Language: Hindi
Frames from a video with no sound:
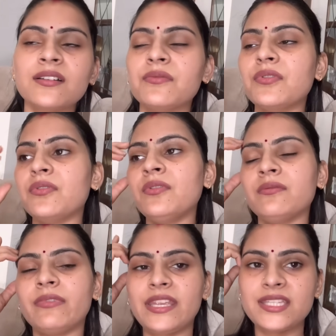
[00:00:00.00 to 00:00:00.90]
वो हो
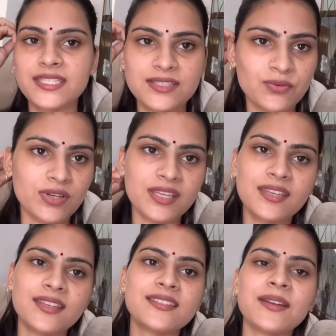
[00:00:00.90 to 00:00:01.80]
वही चीज़ हो
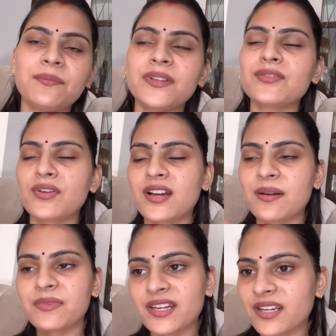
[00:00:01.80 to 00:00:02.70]
रखी है इस टाइम पे थोड़ा
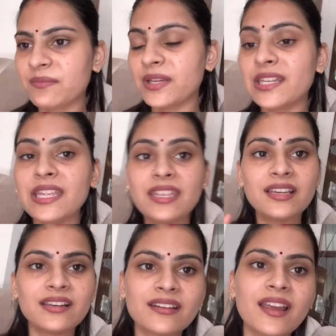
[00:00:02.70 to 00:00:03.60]
काम करने का मन नहीं
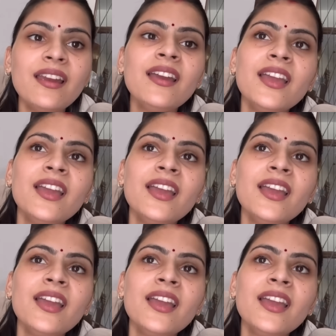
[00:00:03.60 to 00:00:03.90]
कर रहा है